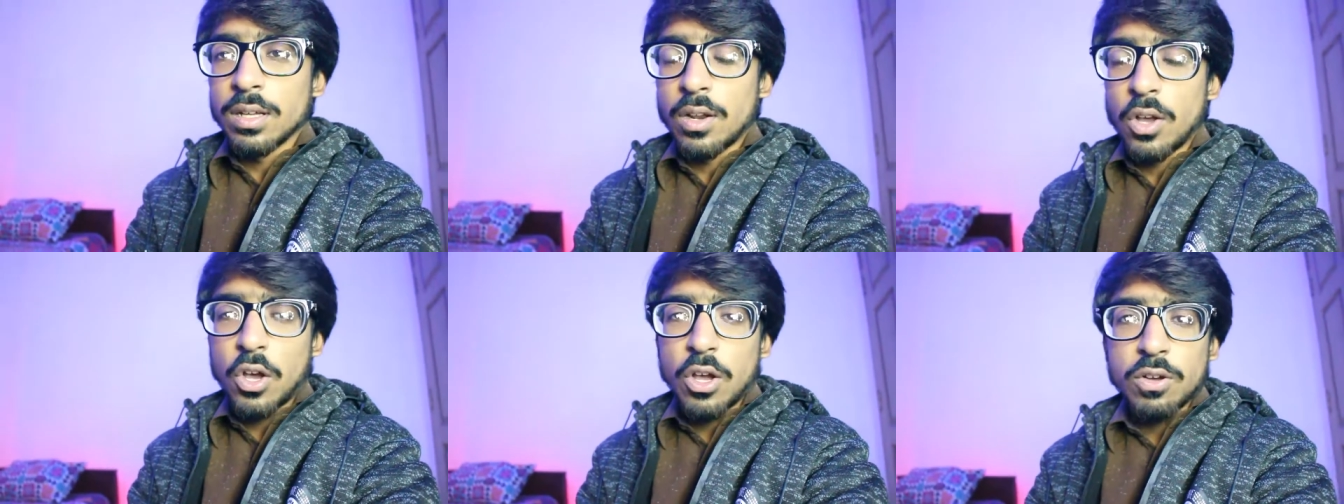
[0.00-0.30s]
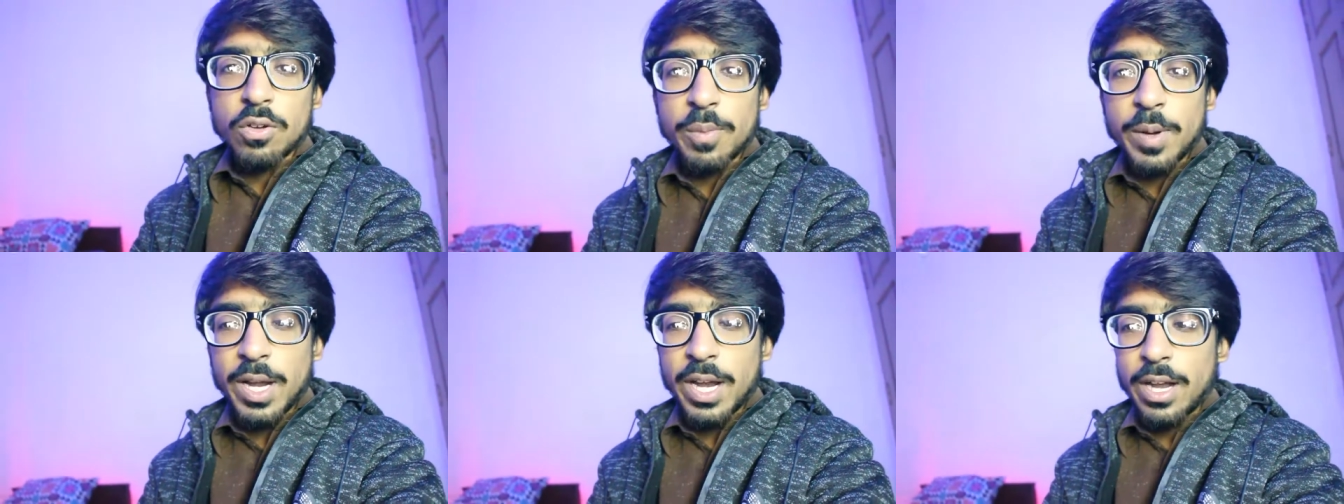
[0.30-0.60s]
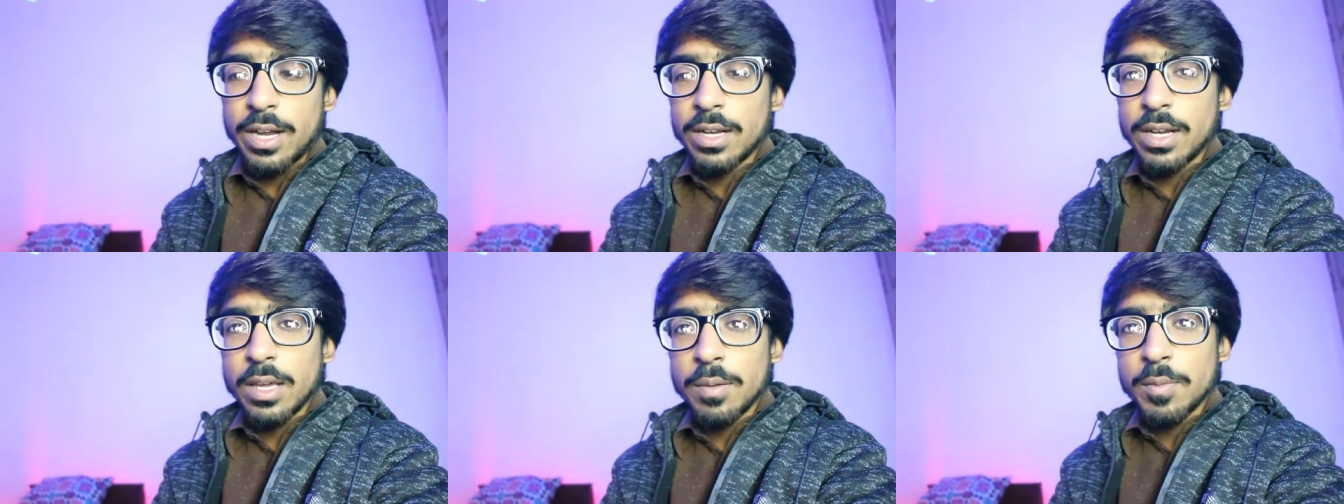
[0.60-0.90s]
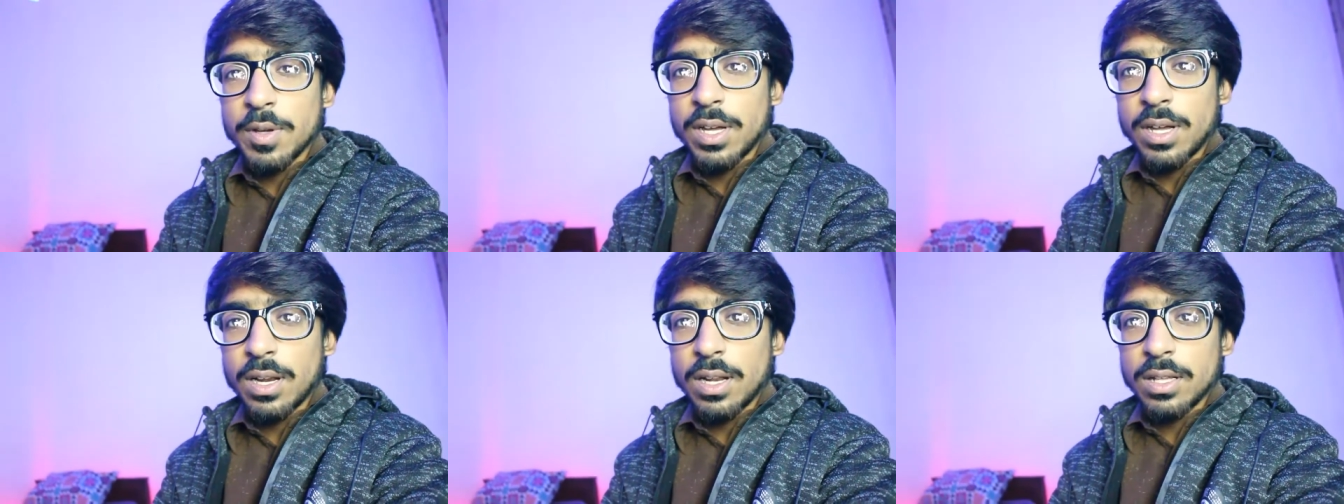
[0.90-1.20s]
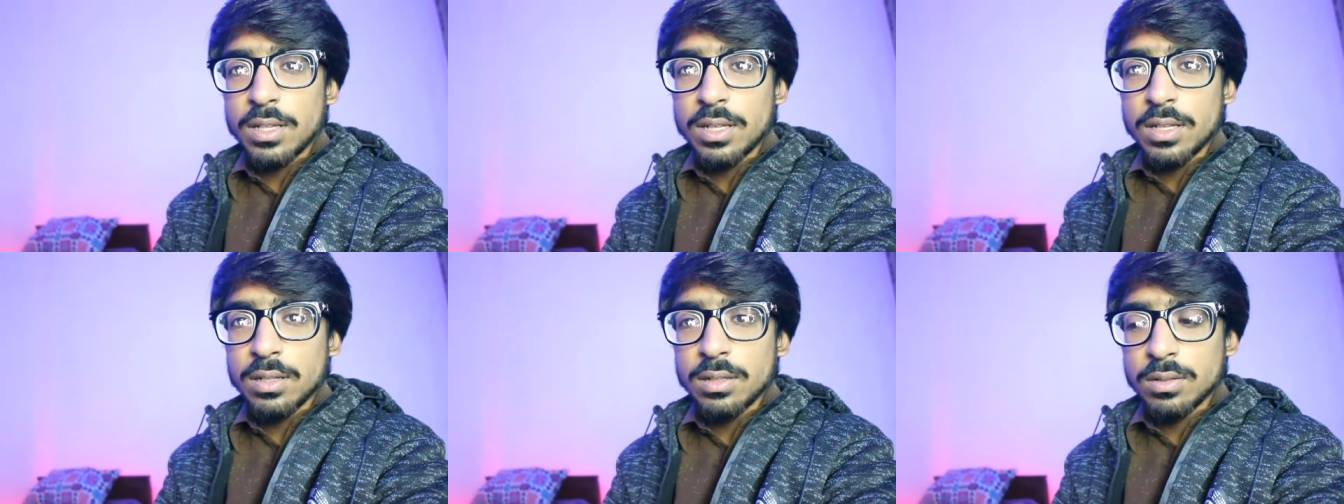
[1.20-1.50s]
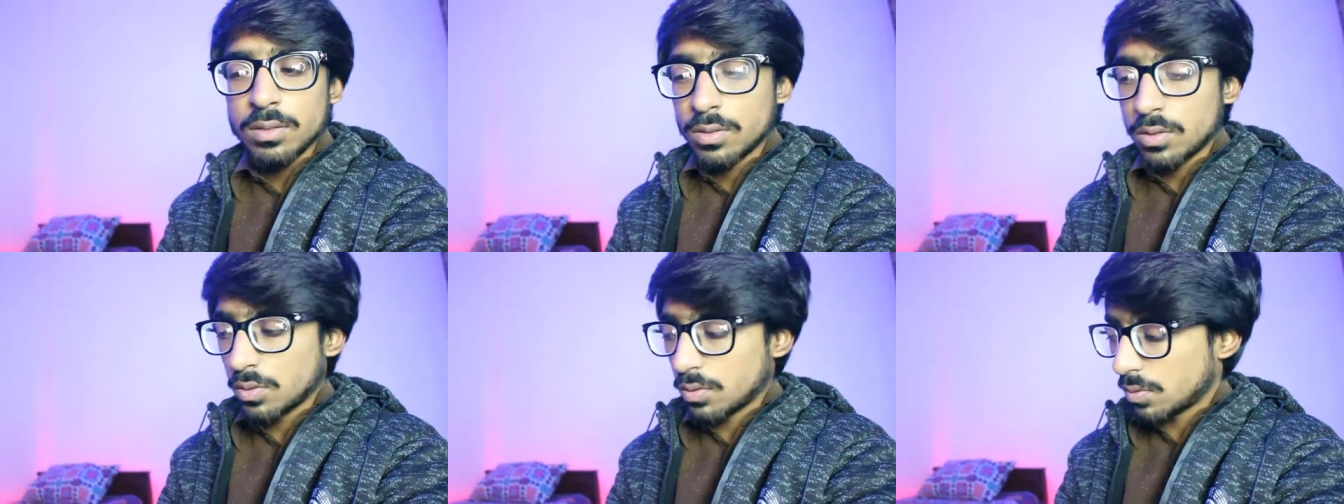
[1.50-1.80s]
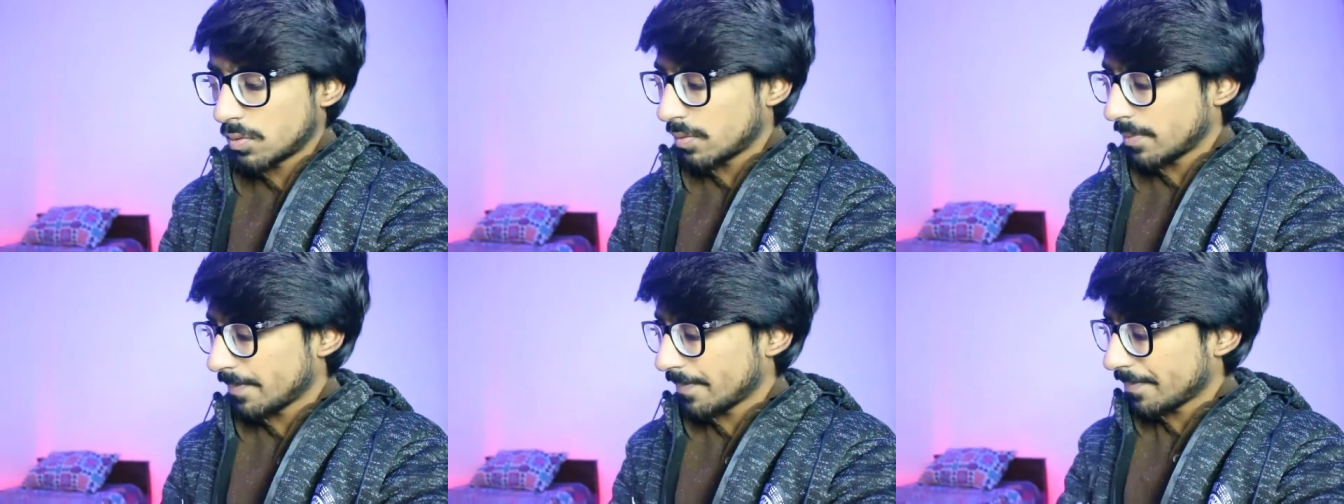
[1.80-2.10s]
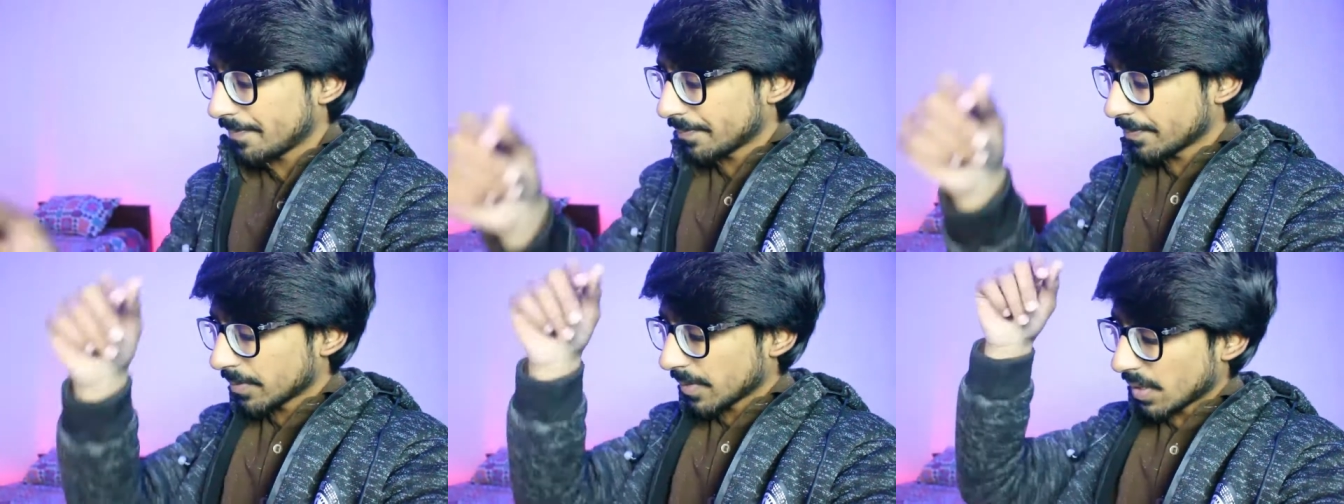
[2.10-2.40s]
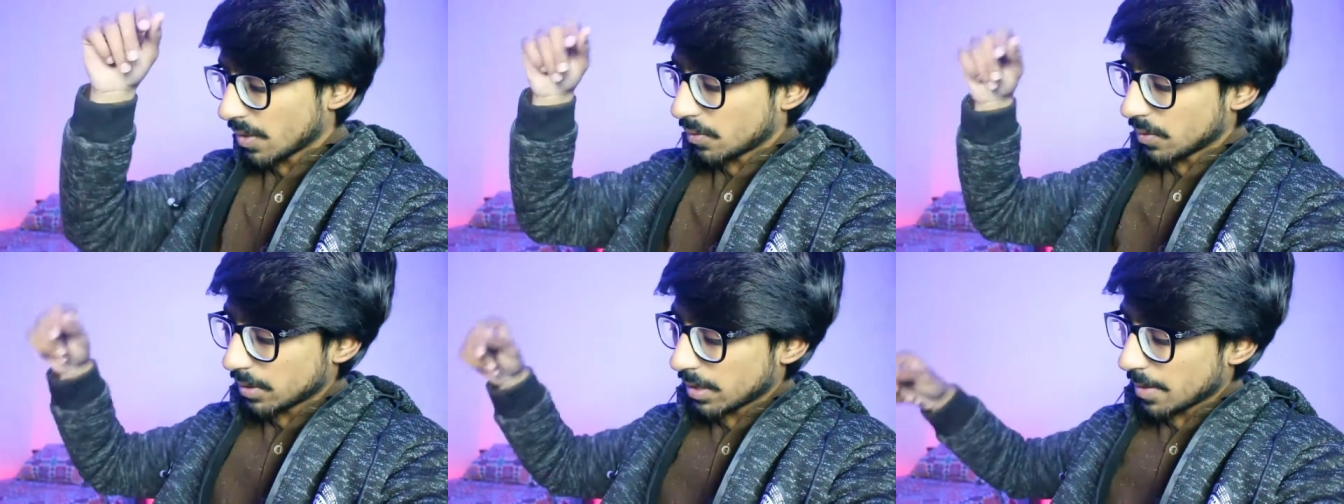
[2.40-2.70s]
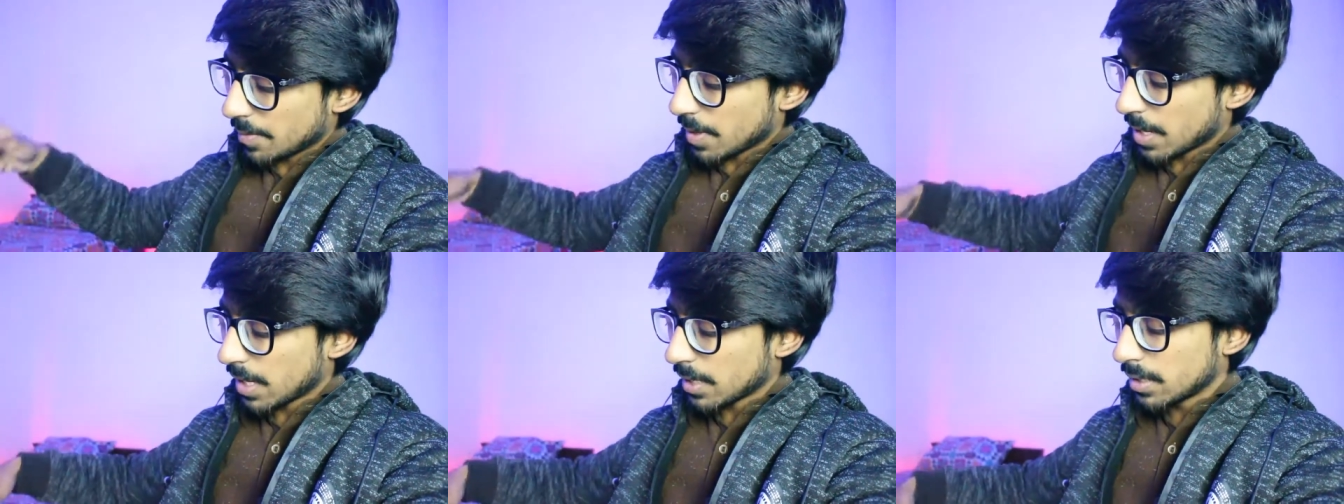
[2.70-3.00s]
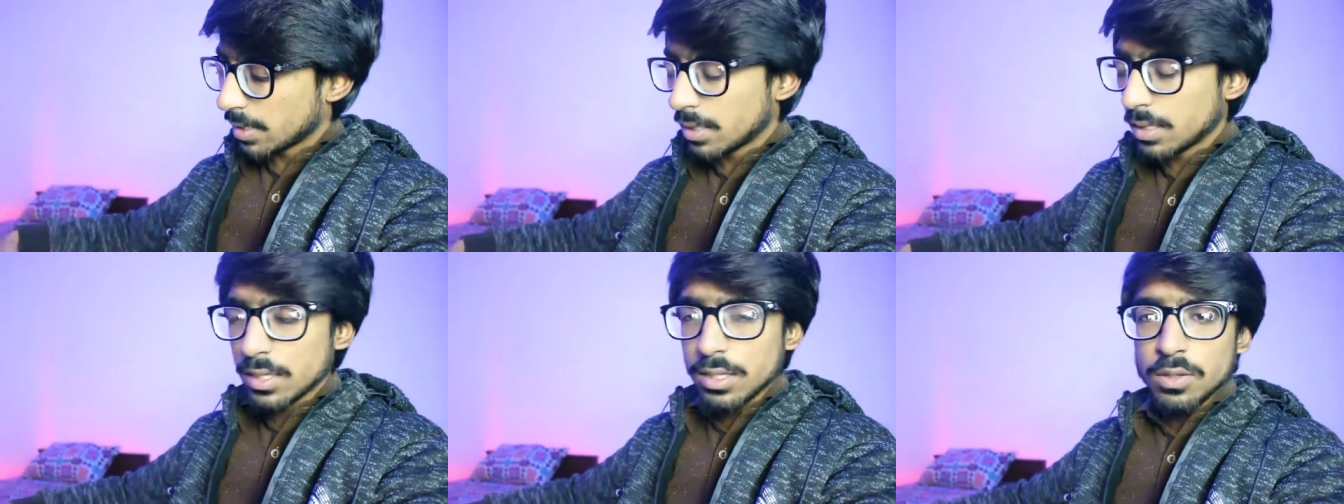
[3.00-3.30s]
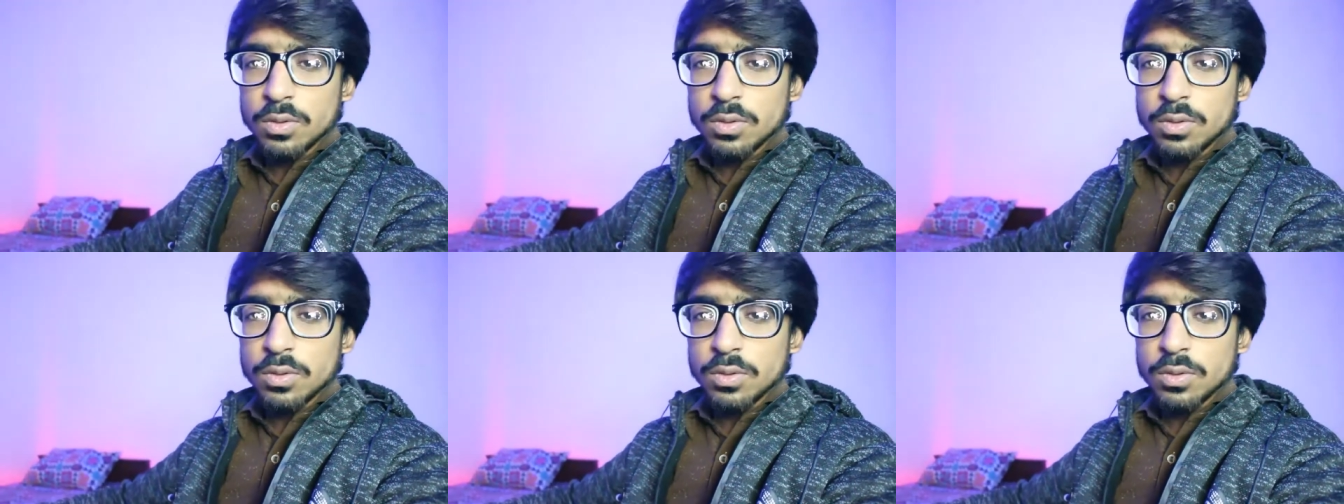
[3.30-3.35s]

रॉ को मैं हैंड टेम कर रहा था तो उसके बाद